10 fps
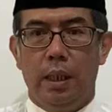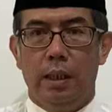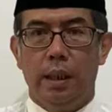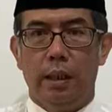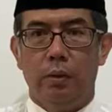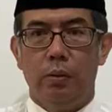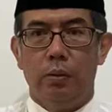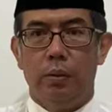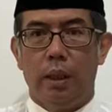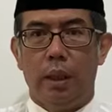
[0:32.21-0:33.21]

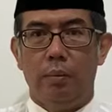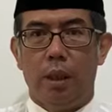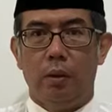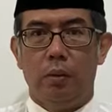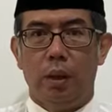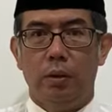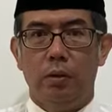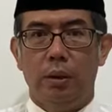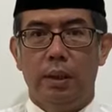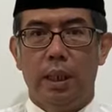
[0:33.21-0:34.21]
yaitu dengan melakukan
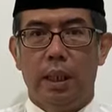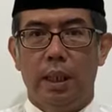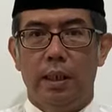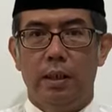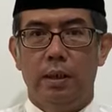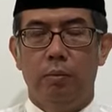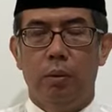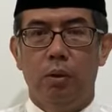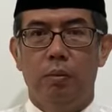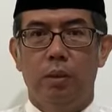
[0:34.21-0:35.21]
cuci tangan
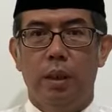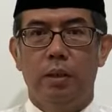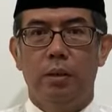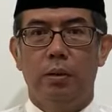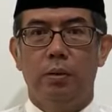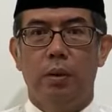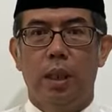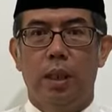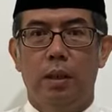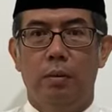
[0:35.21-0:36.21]
sebelum dan
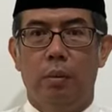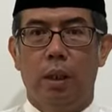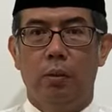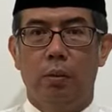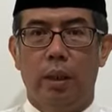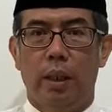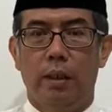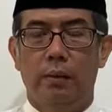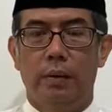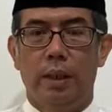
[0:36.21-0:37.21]
sesudah melakukan
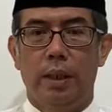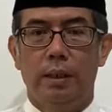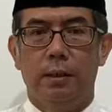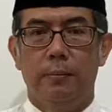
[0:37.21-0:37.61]
aktivitas.